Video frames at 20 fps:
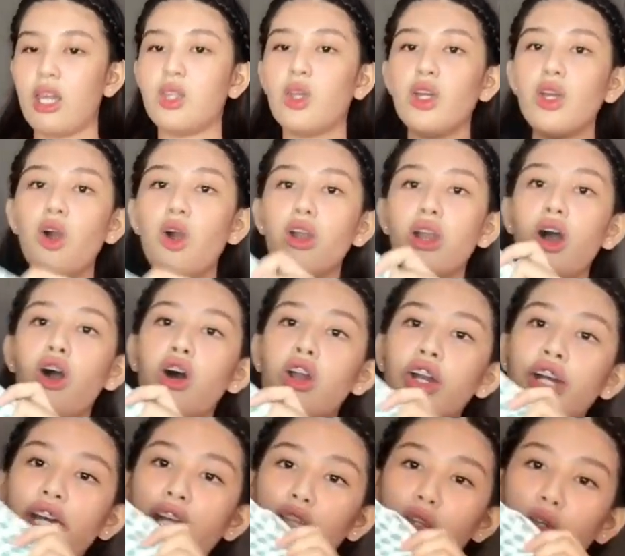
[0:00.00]
Tayo ko ng
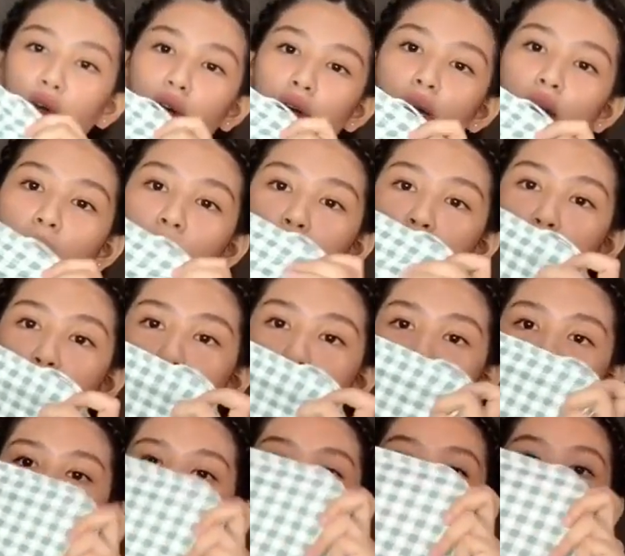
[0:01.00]
color nito. Ewan kung
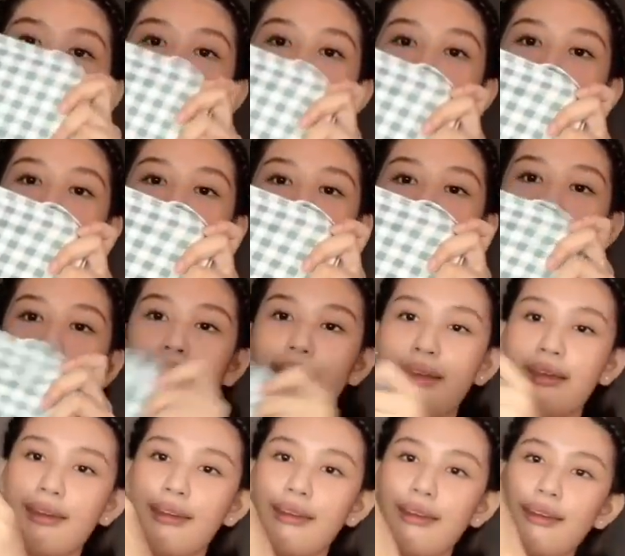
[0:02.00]
bakit ko pinili.
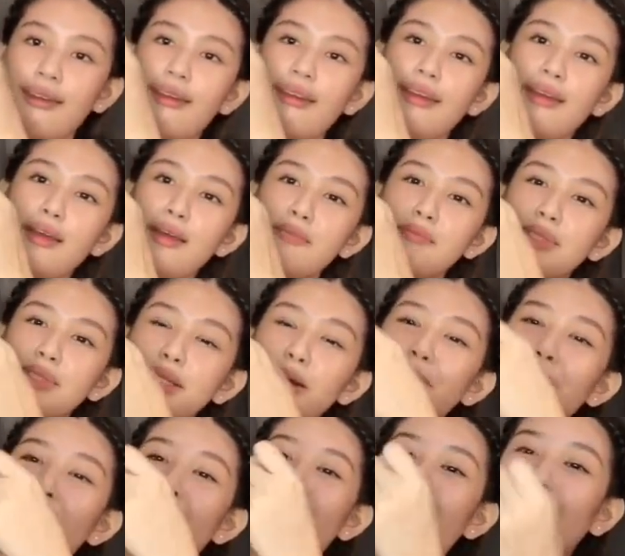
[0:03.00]

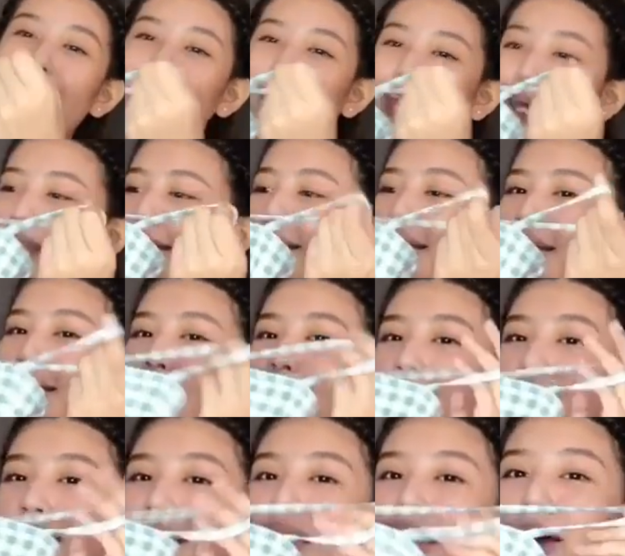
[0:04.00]
Sa pangit.
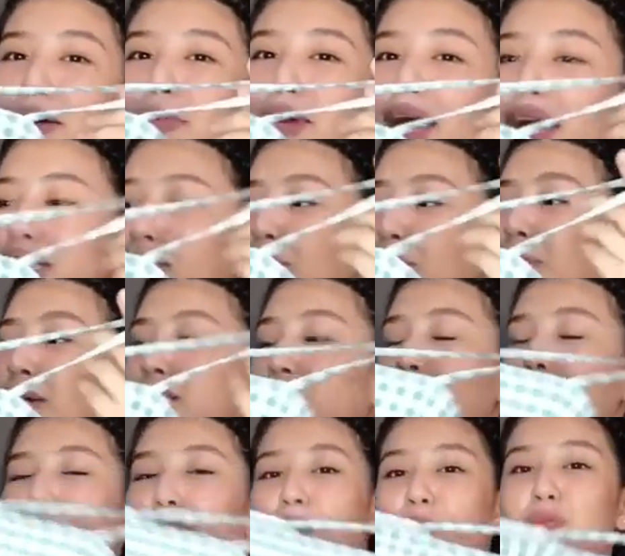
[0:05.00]
Ang pangit niya pag
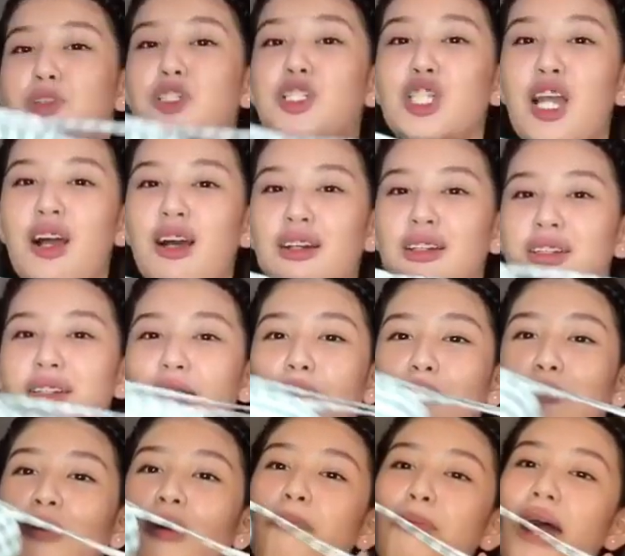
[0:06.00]
sa shop.
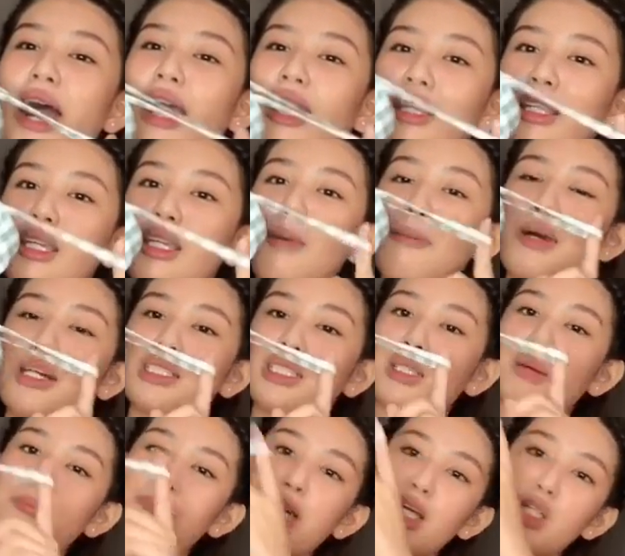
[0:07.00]
Ang pangit niya pag
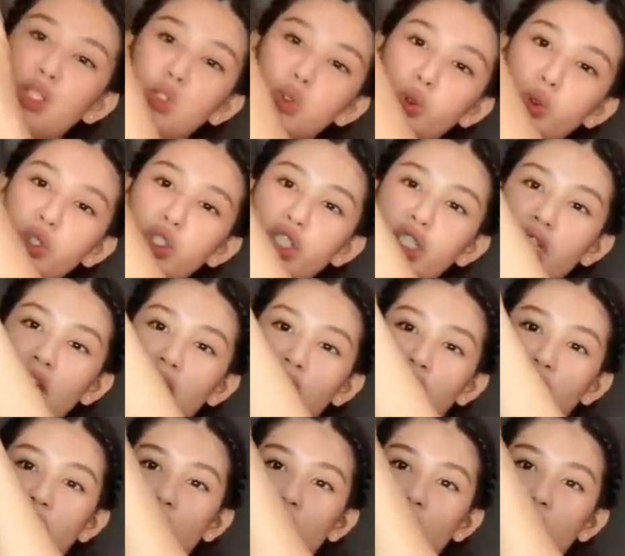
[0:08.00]
sa picture siya.